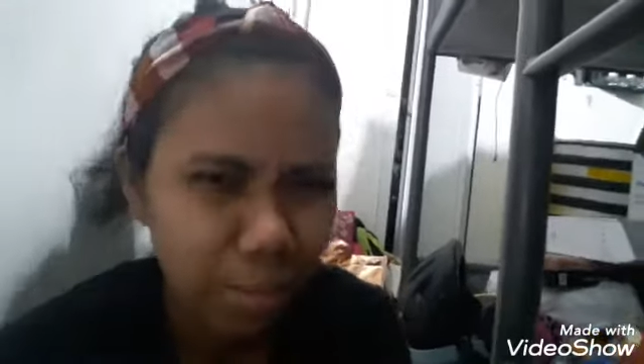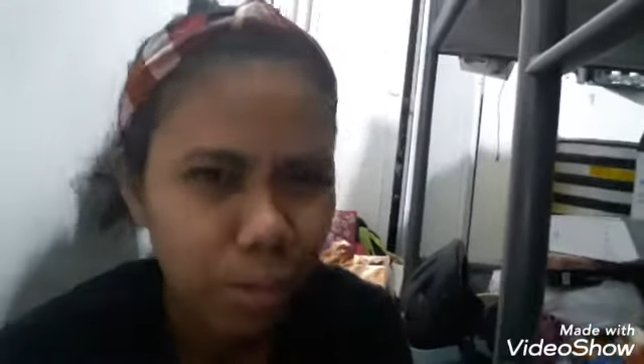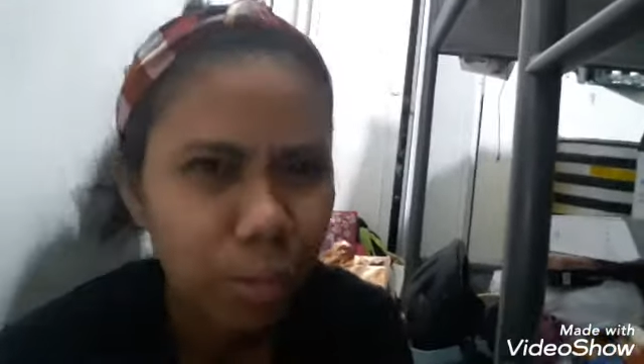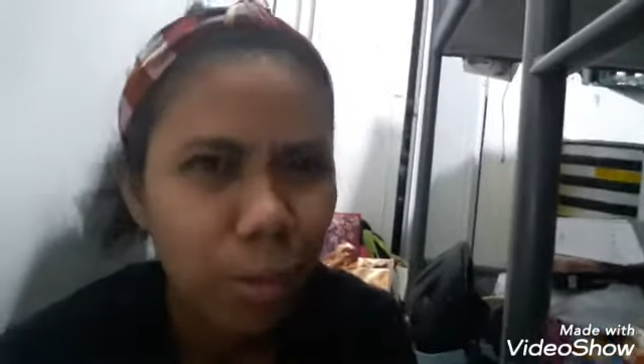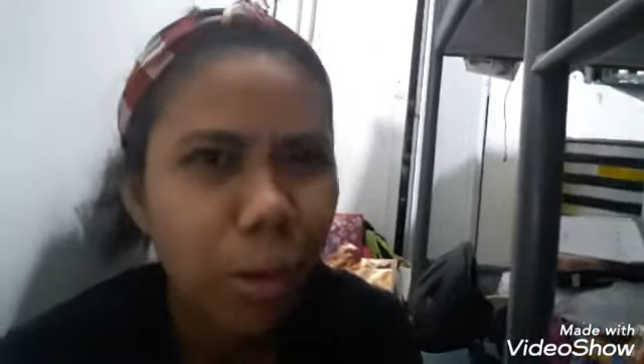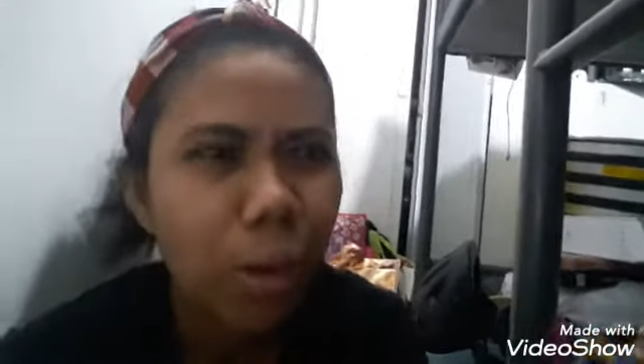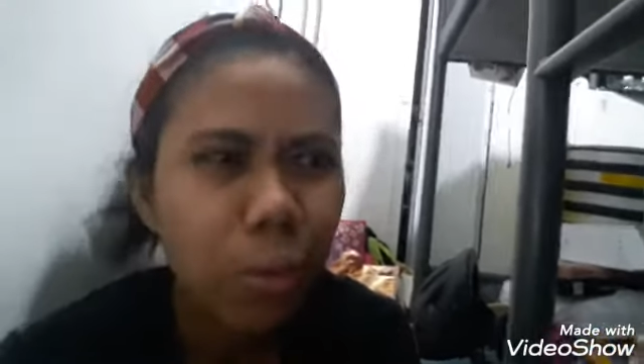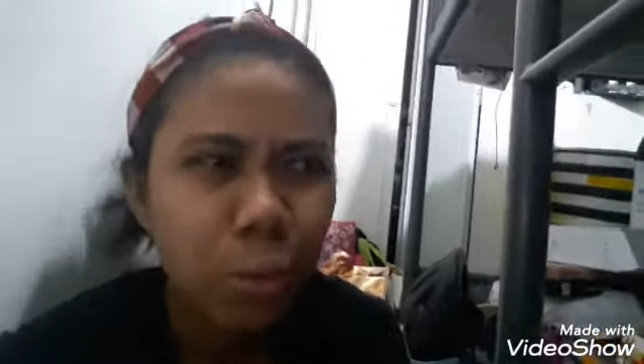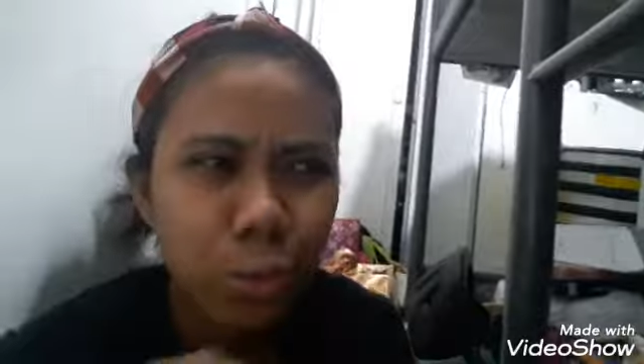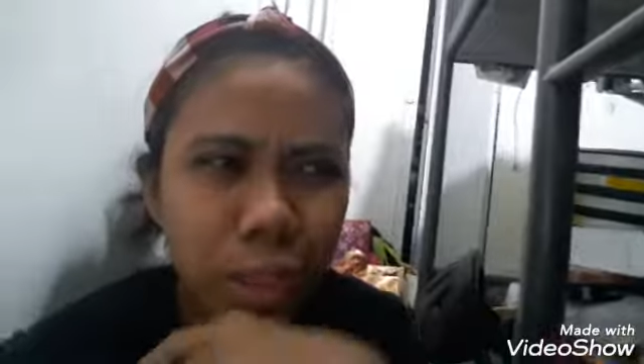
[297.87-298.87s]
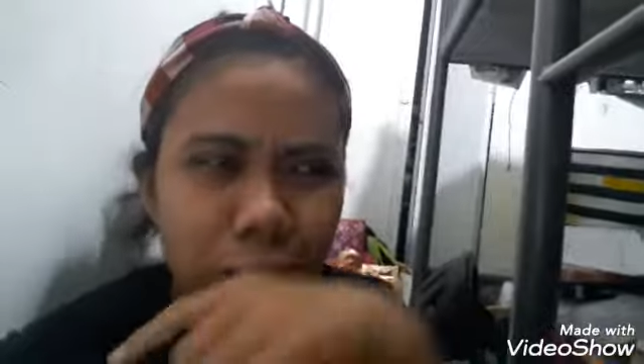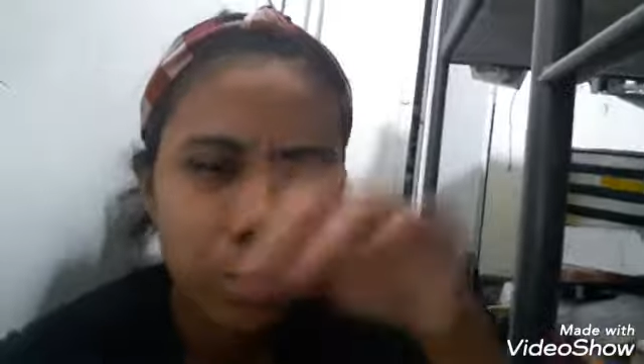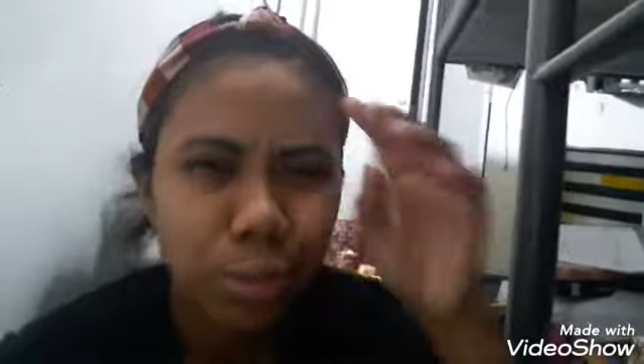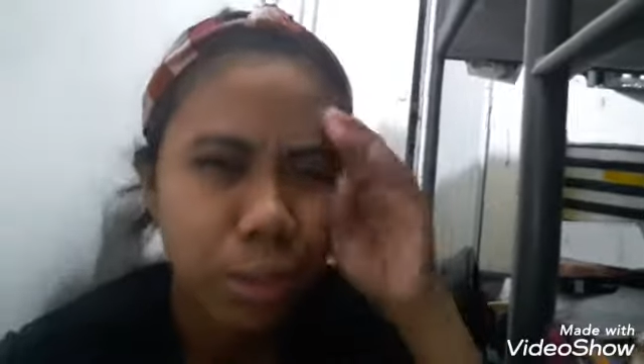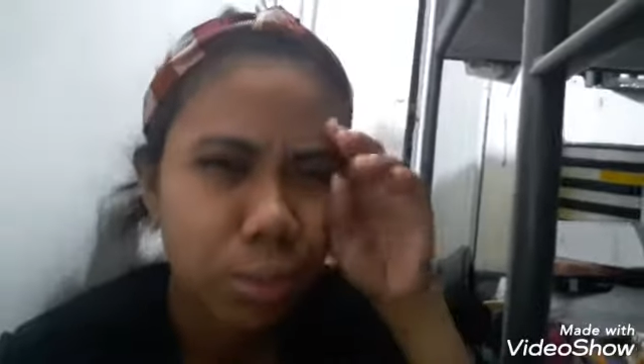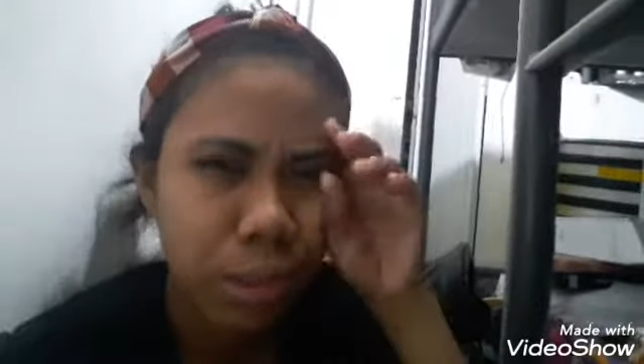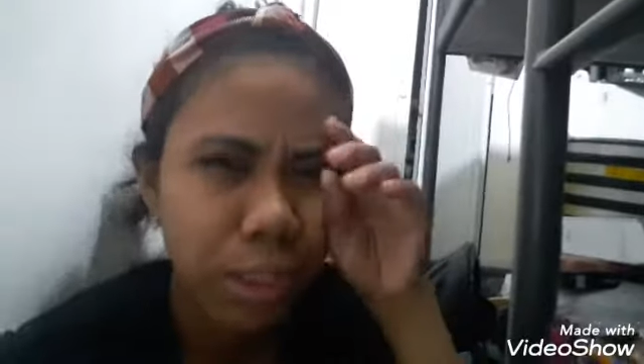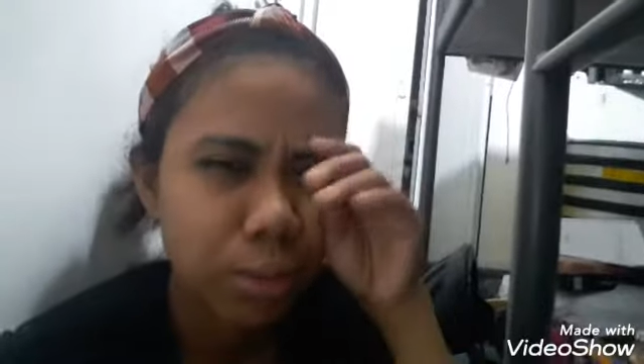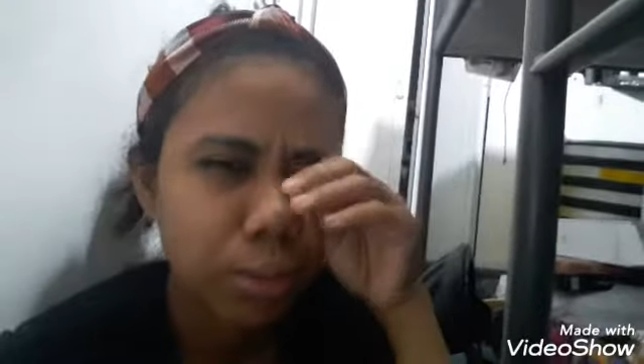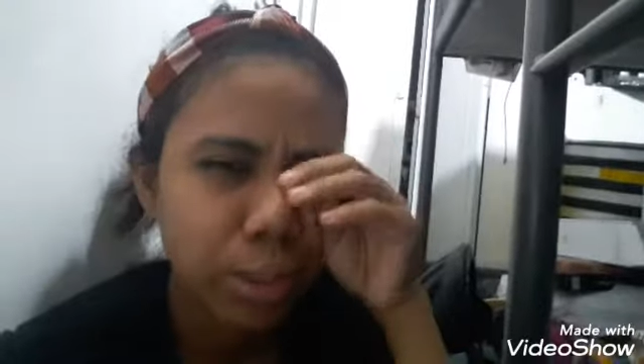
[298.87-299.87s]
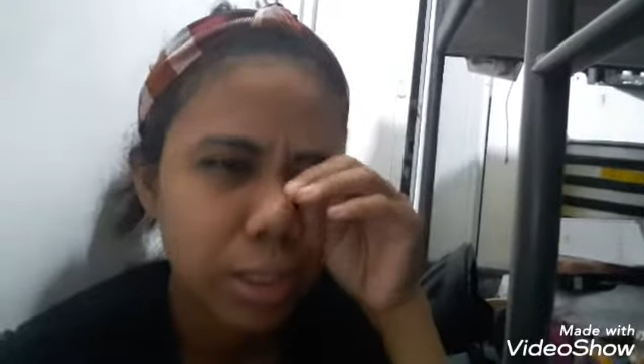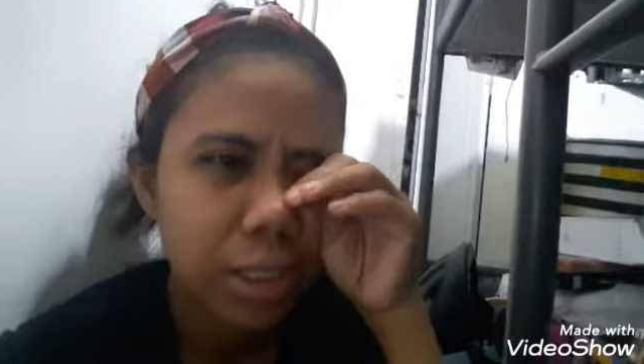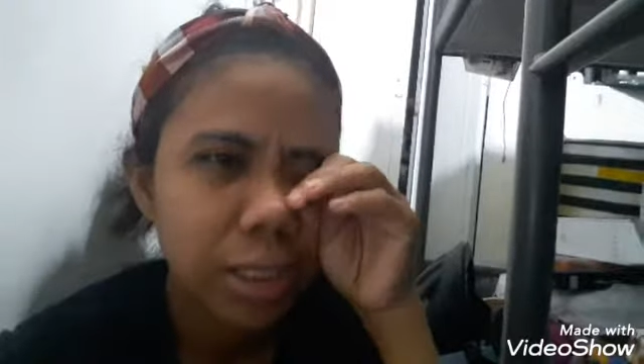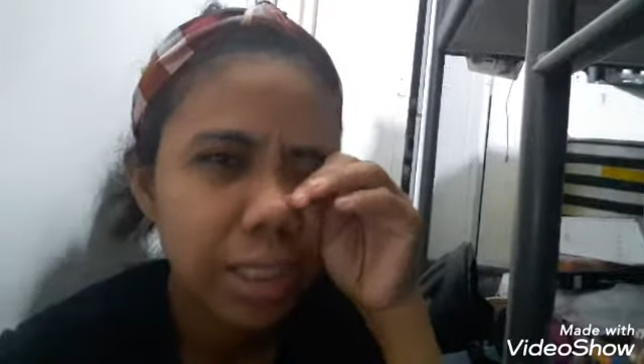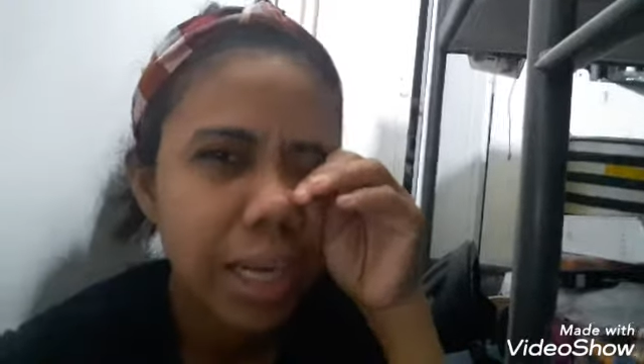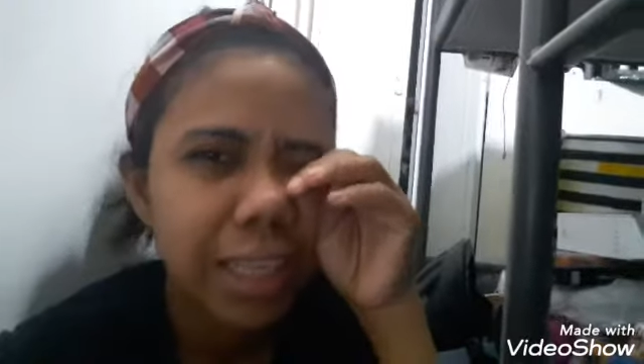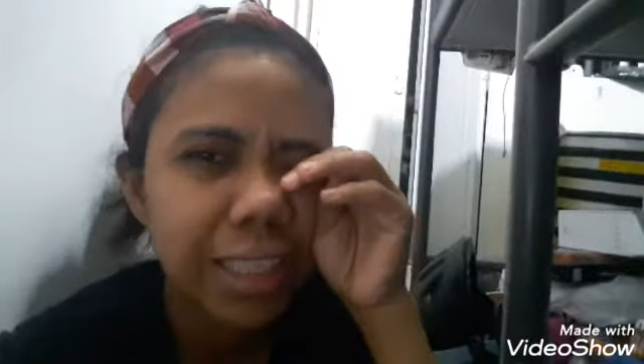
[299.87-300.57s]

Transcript: sabi ko pa, utak ano man to si ano, ay si dada.